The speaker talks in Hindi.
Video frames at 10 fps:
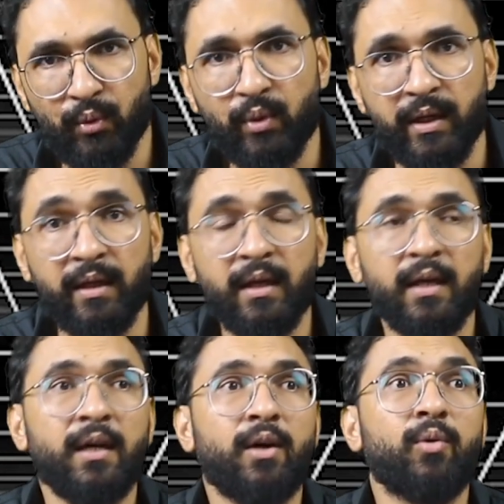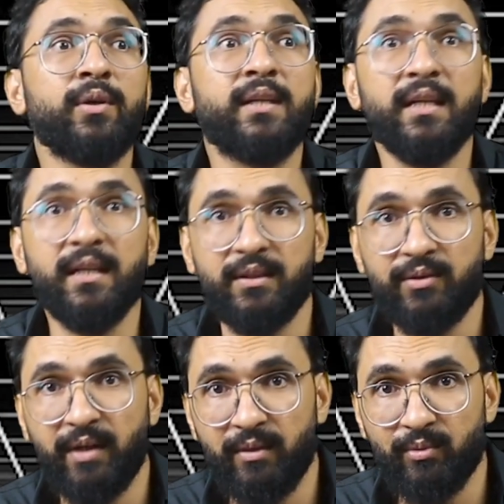लोग हैं उनके
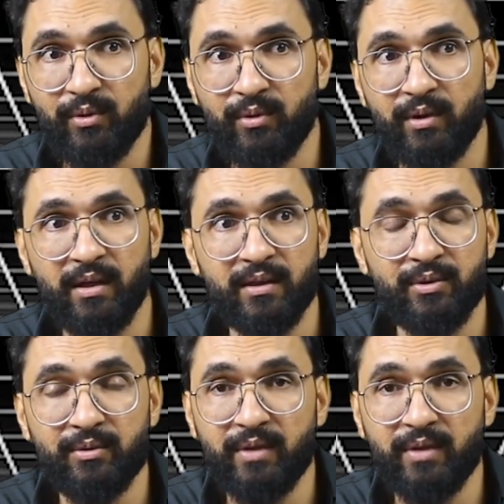जो हैं वो जो